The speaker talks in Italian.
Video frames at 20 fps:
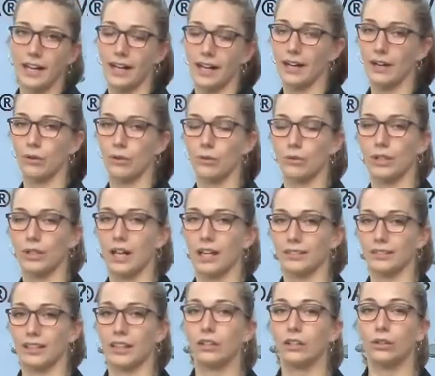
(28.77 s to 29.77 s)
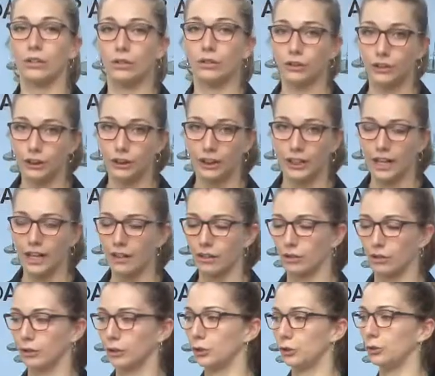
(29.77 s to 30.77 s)
è una
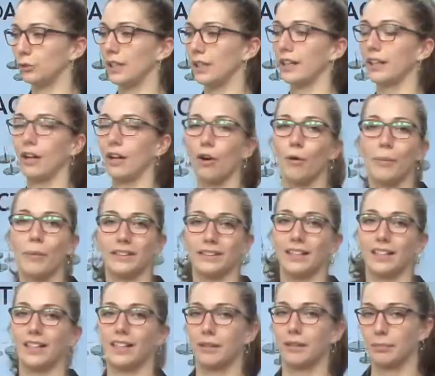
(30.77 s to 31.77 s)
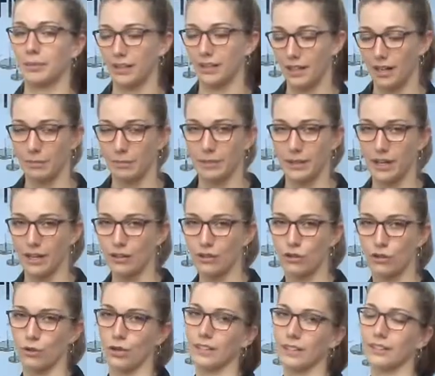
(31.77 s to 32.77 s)
tecnologia conosciuta anche come
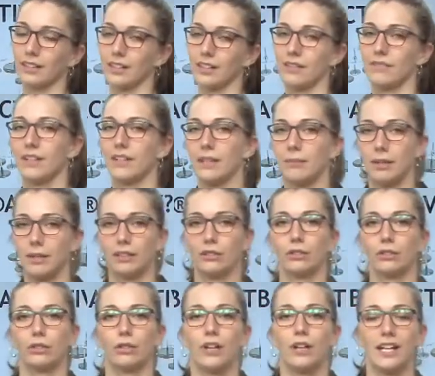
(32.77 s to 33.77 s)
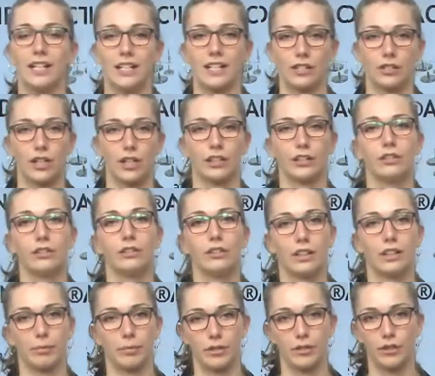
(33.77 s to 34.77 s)
tecarterapia, cioè trasferimento
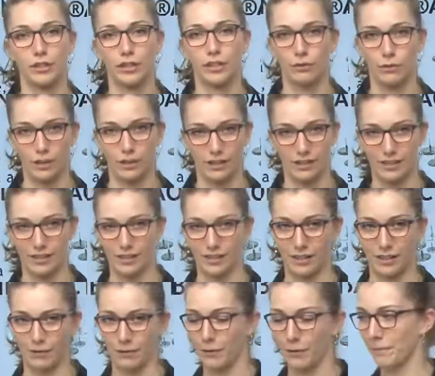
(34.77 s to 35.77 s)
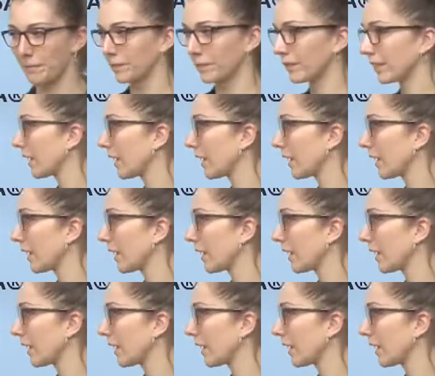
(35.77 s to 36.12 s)
energetico capacitivo resistivo.